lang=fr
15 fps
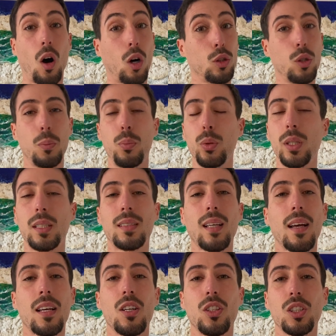depuis
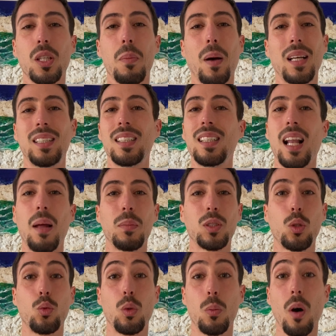5 ans de pratique de la
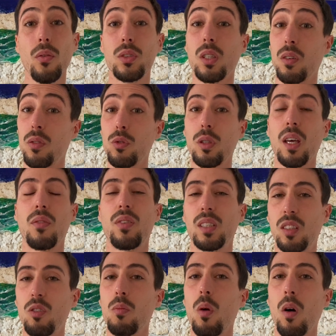méthode Wim J'avais vu
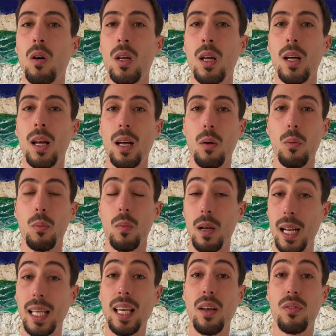qu'effectivement, hum,
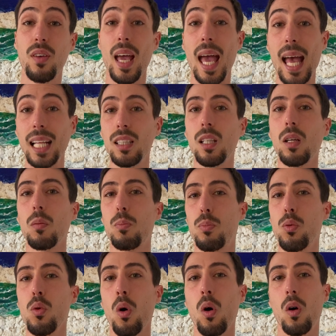les cafés aident
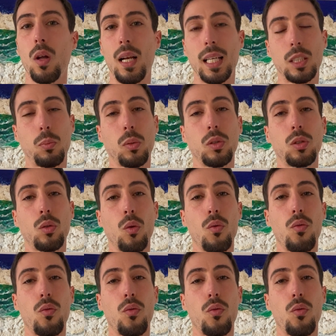pour l'exposition au